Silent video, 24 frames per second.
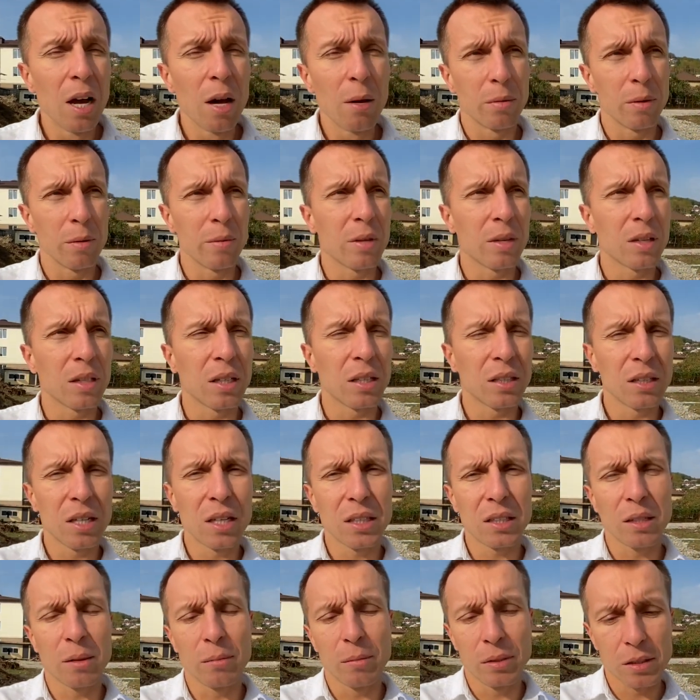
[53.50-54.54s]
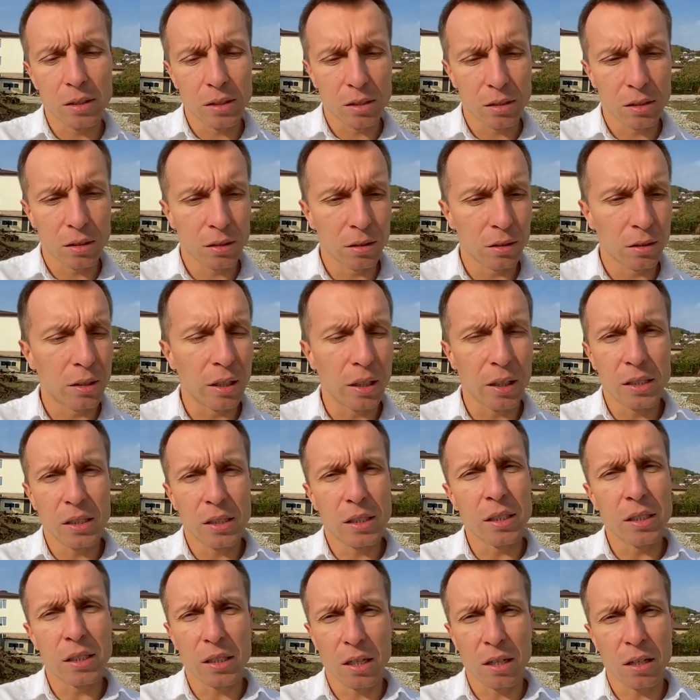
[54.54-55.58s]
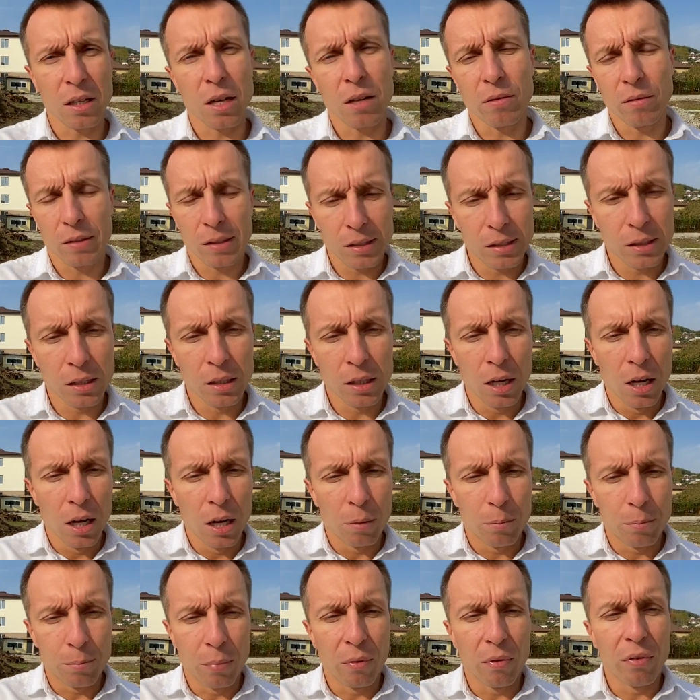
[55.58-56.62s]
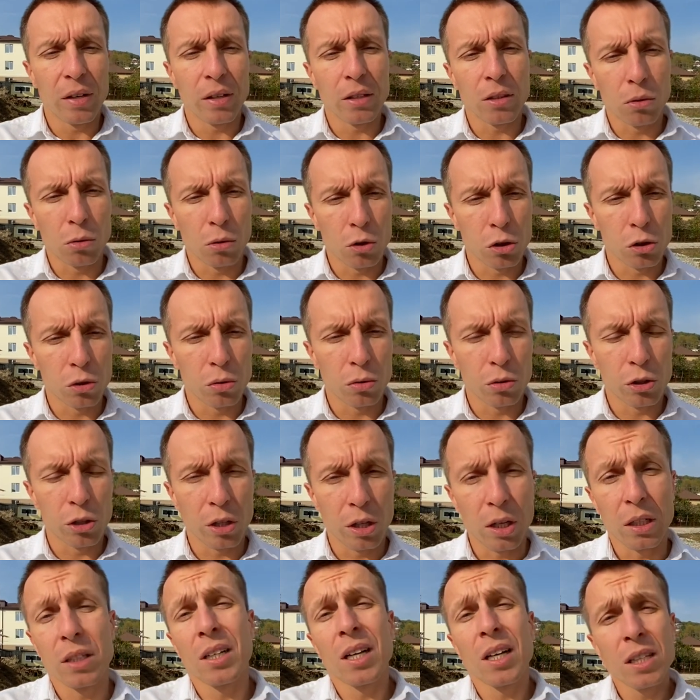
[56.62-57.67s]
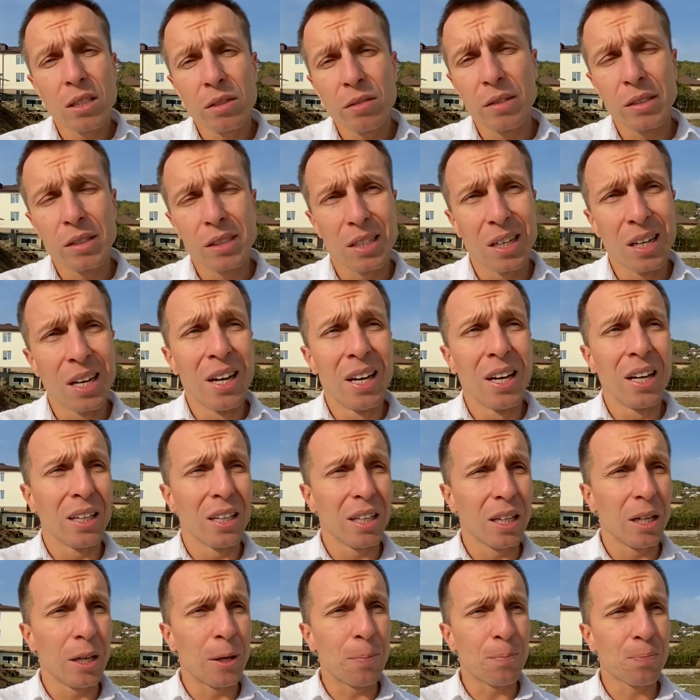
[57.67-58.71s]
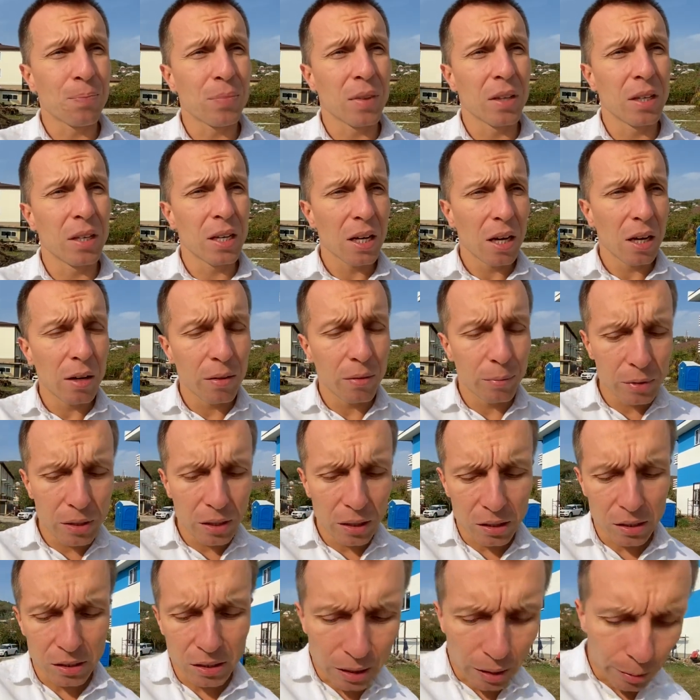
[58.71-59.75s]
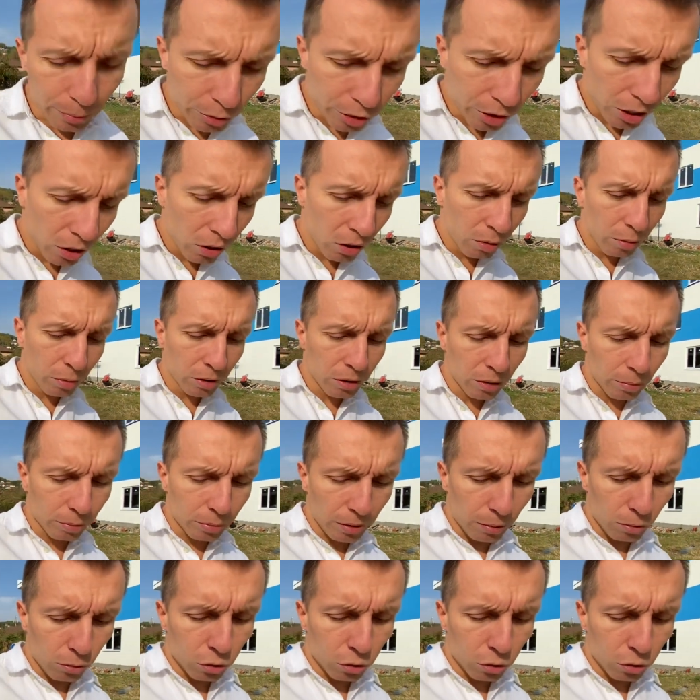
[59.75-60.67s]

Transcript: примерно одна там из 30-40 квартир бывает такое, что человек отказывается, и я обязательно сообщаю об этом, потому